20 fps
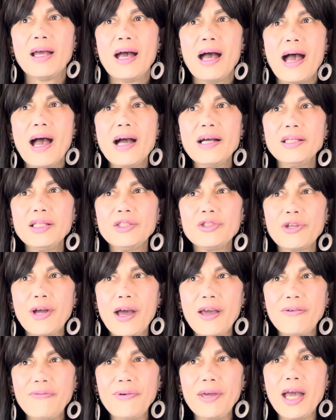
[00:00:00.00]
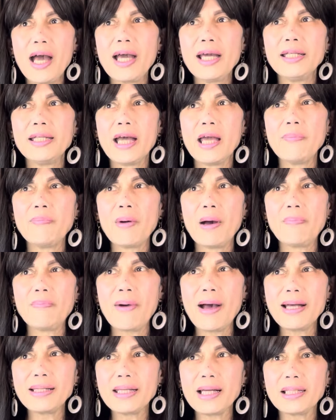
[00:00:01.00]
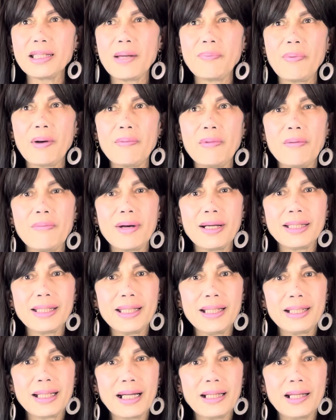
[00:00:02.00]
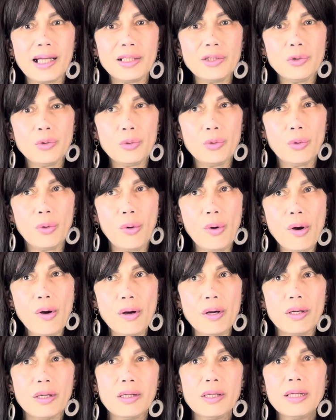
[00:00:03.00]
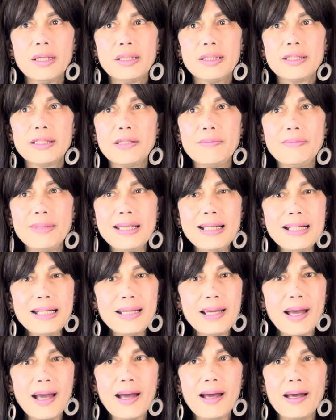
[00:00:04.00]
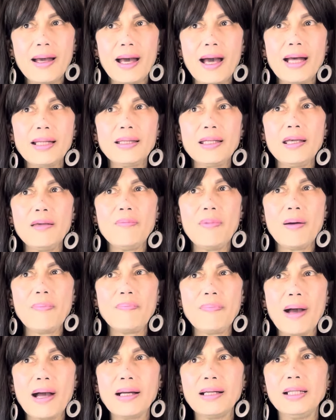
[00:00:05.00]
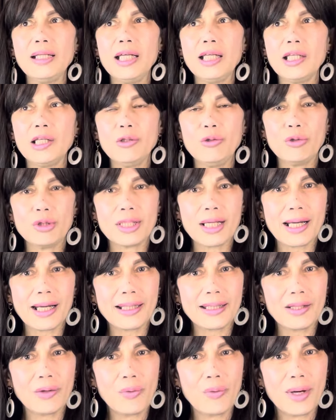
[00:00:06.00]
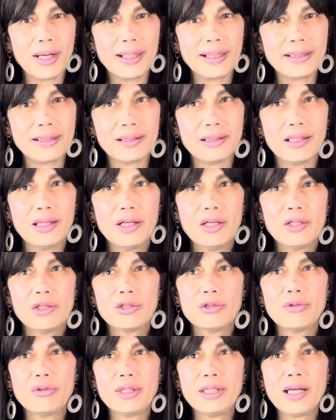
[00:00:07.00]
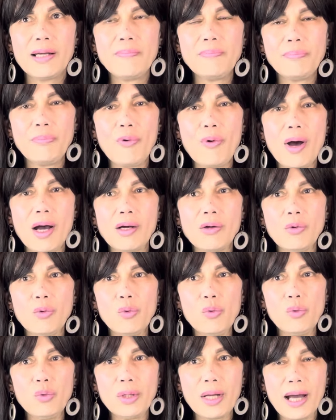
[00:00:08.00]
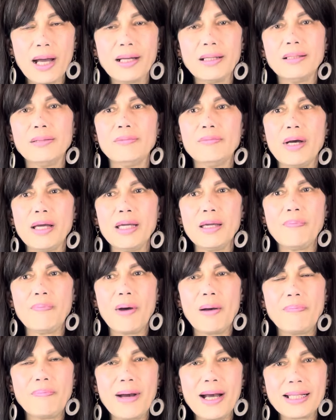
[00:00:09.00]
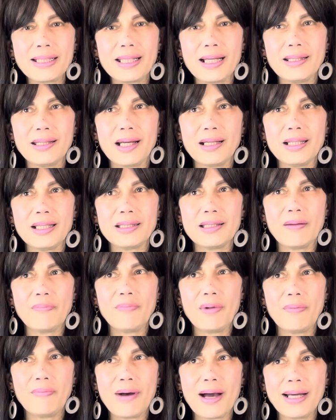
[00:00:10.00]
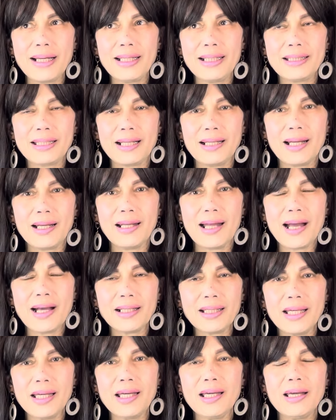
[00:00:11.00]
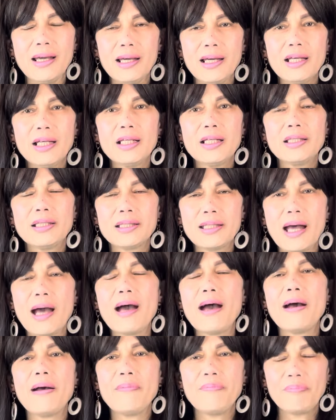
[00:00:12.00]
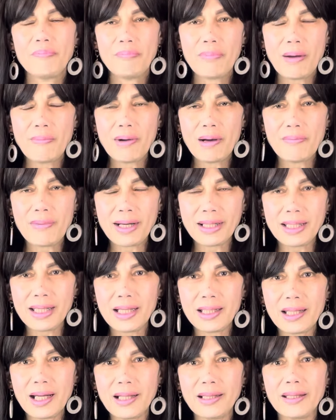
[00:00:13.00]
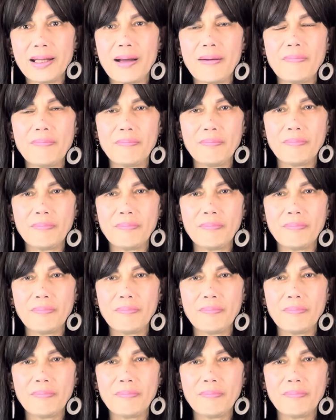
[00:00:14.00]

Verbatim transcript: Ang HIV ay naipapasa sa pamamagitan ng dugo, similya at iba pang likido sa katawan. So yan po ang unang maipapasa ng isang babae sa lalaki sa pamamagitan ng